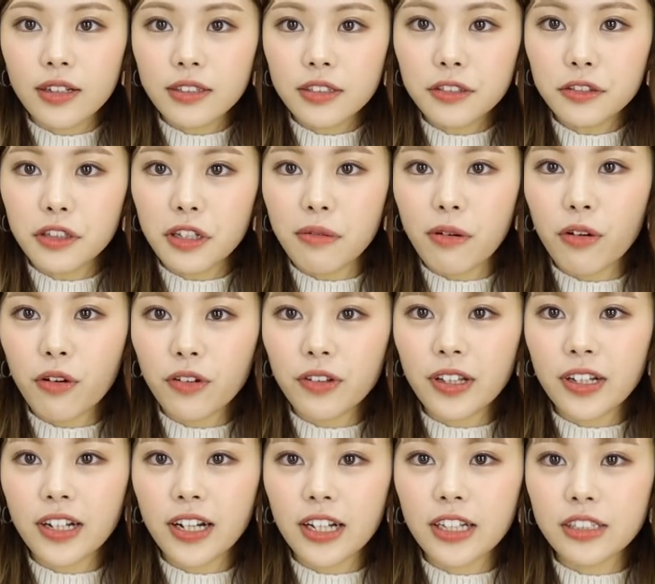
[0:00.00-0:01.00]
ちょっと今こん
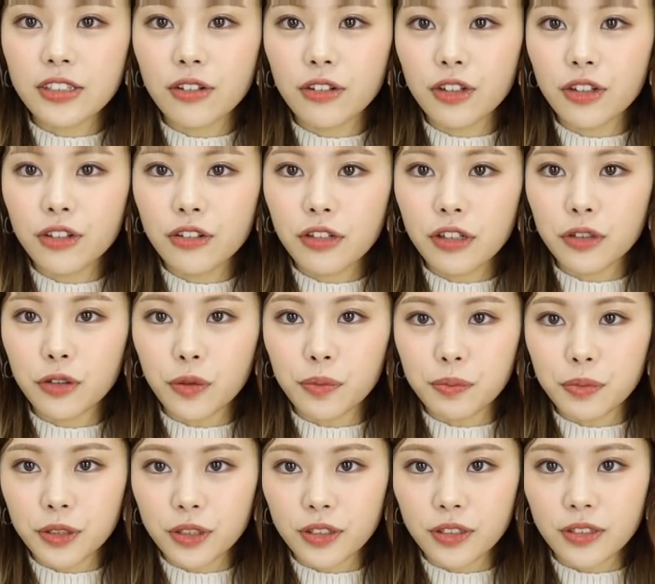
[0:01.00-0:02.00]
な感じのゆるい
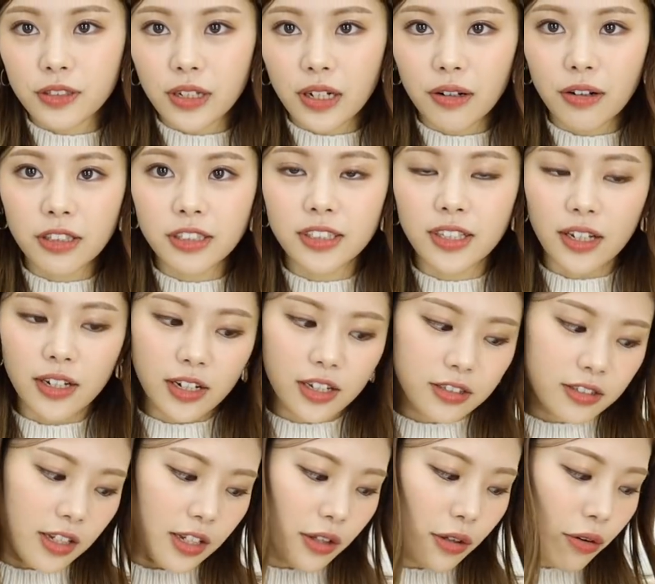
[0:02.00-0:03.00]
トップス合わせたんで
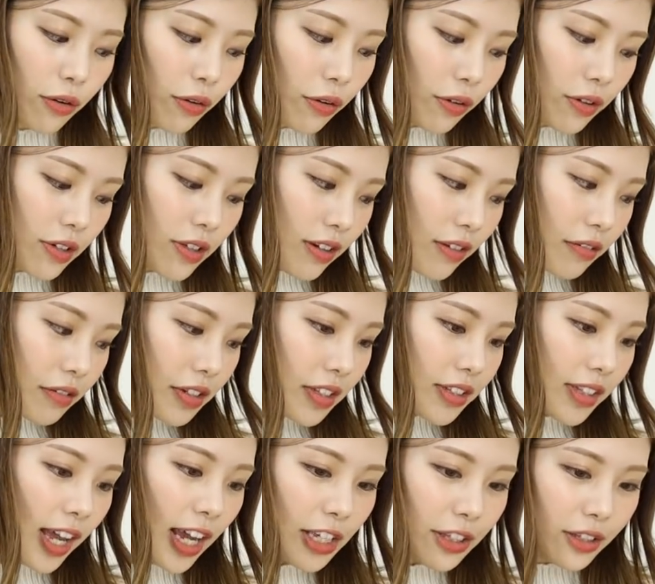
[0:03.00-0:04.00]
すけどこれ
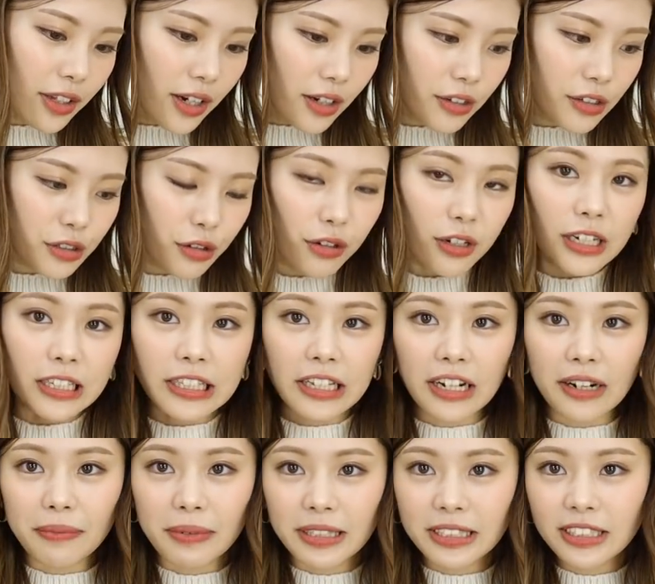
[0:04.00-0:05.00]
タイトな服とか着た
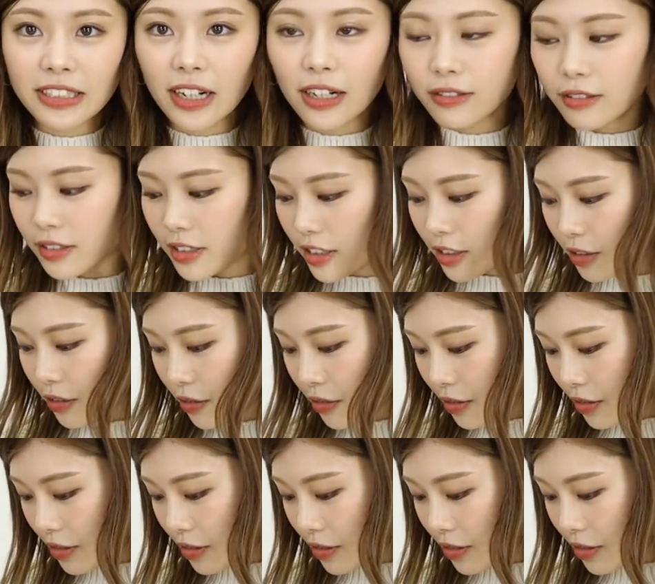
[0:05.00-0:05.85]
らめっちゃ合うんですよ